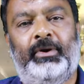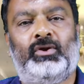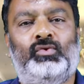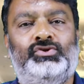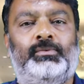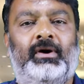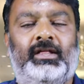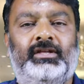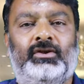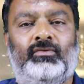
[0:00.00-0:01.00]
ఏపీ టూరిజం
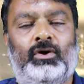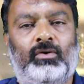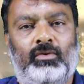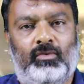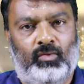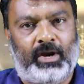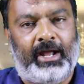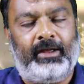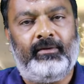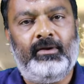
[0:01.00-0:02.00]
ఆధీనంలో
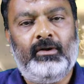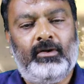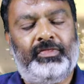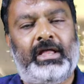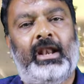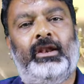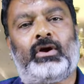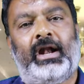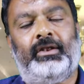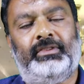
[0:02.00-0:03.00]
ఉన్నాయి దాన్ని
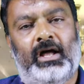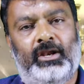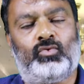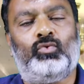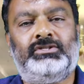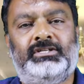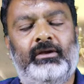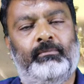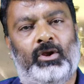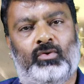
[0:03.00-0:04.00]
కట్ దాన్ని కూల్చి
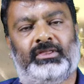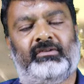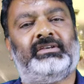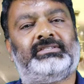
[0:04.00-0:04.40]
మరి కొంత